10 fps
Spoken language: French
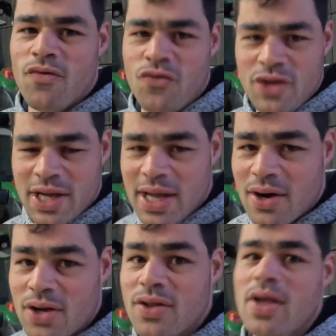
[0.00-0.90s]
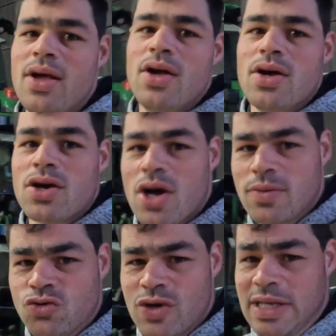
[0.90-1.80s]
veut des carottes,
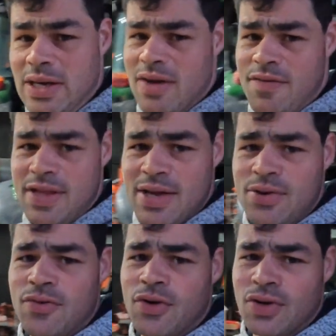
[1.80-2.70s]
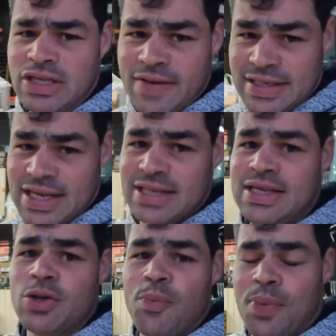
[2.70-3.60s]
comme je vous l'ai dit dans la vidéo vendredi vs
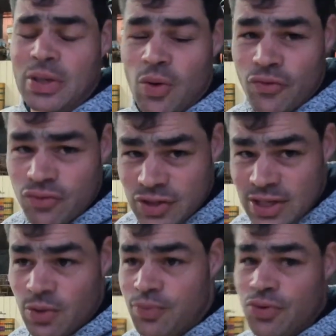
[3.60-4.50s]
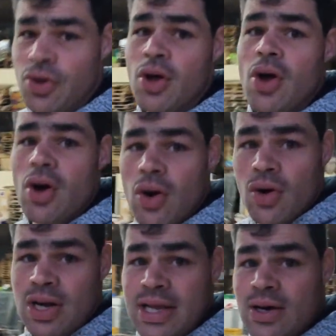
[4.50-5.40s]
lundi, ne pas trop refuser non plus
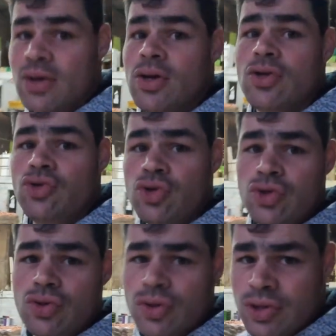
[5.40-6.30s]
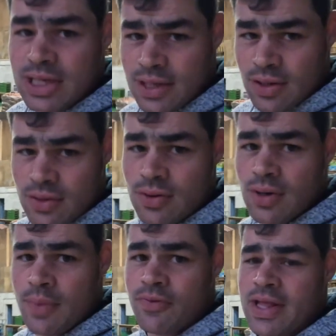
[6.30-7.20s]
aux clients toujours de dire non
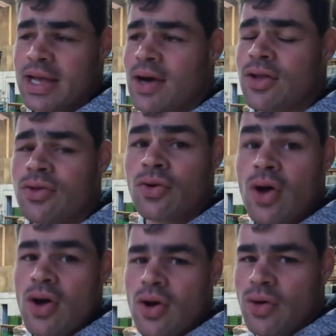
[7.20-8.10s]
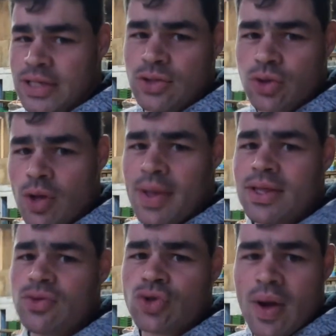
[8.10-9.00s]
à faire des carottes. Donc on essaie toujours d'en mettre
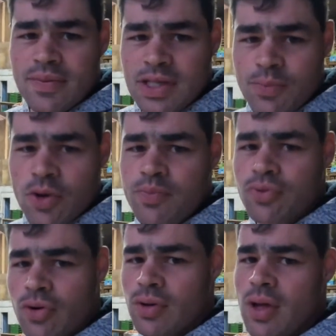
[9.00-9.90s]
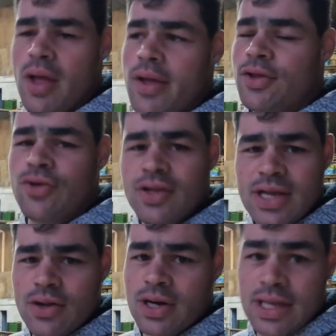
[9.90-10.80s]
toujours un petit peu pour
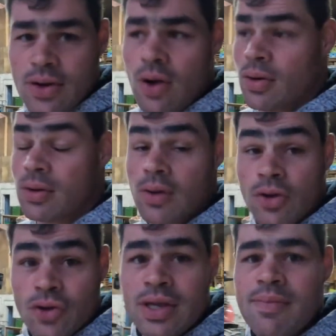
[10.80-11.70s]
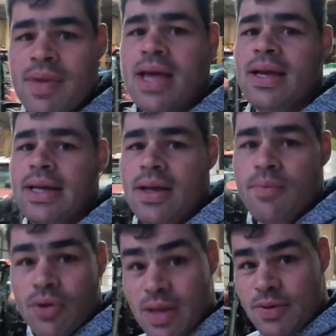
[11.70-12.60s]
tenir le client, entre guillemets,
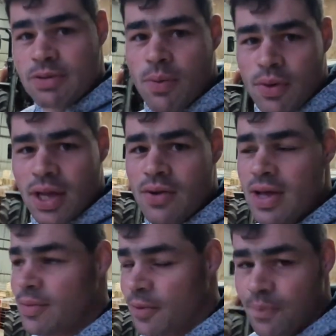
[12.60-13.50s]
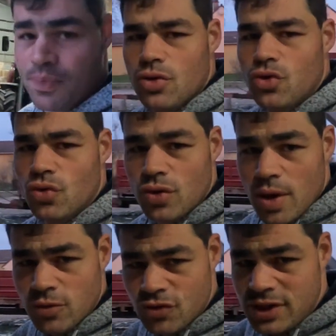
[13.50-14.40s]
pour qu'il puisse en prendre régulièrement. Donc,
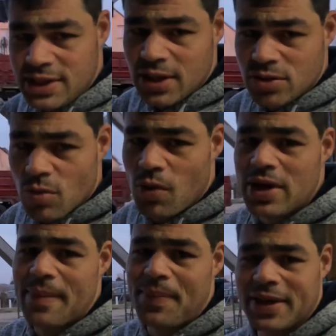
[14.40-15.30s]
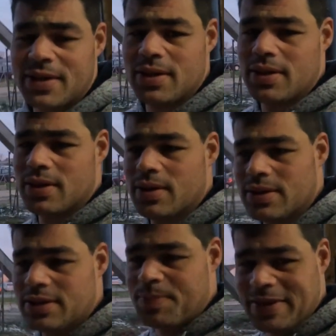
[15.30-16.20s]
comme je vous disais, en ce moment, il n'y a pas
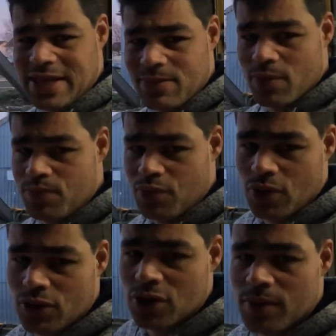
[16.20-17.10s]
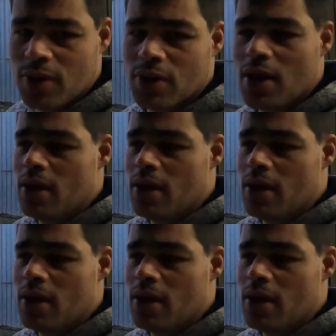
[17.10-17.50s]
spécialement beaucoup de commandes.